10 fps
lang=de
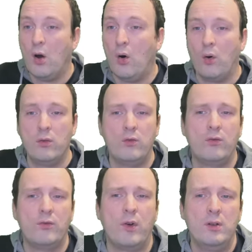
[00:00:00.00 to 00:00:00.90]
und
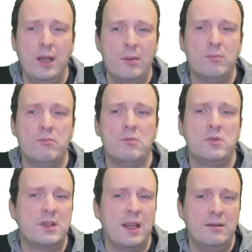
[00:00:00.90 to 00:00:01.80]
von dem
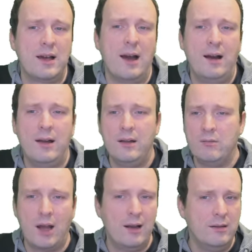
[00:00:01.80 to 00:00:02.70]

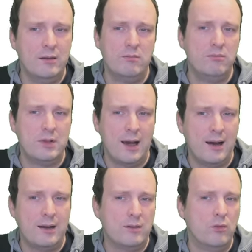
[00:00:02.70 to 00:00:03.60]
zentral alle
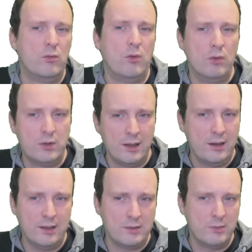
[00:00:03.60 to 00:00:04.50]
Daten
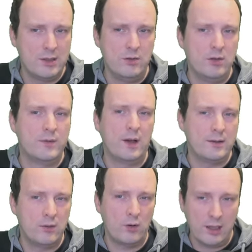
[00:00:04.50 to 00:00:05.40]
runterlesen
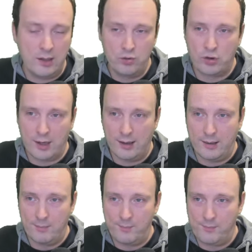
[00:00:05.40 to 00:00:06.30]
bzw. dorthin
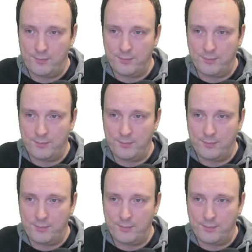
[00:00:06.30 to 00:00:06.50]
schreiben.